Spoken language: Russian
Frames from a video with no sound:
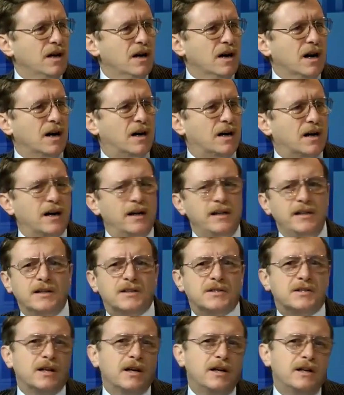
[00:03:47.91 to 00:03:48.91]
охранник
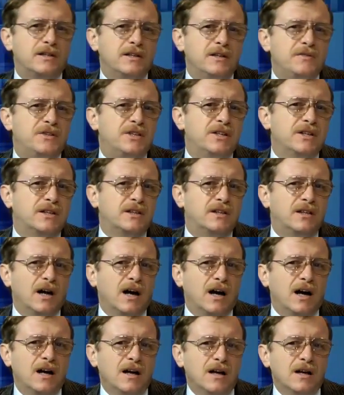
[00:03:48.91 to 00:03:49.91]
стоит не
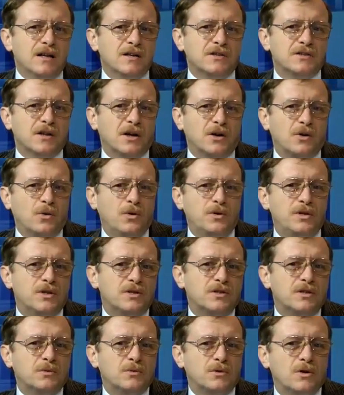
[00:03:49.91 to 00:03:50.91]
всегда,
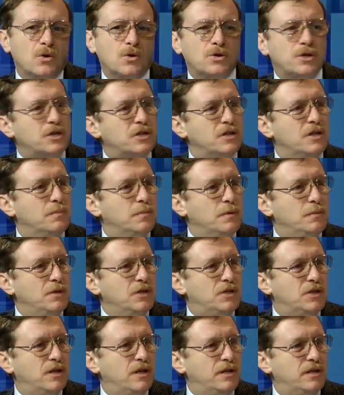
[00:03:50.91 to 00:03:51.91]
заходишь, там крошечное
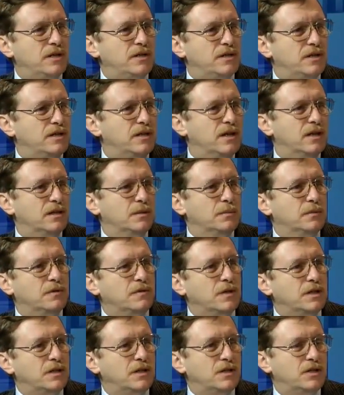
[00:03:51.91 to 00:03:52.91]
помещение, сидят там
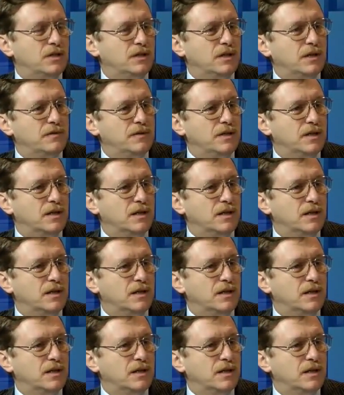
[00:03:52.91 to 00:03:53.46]
2-3 ну, человека.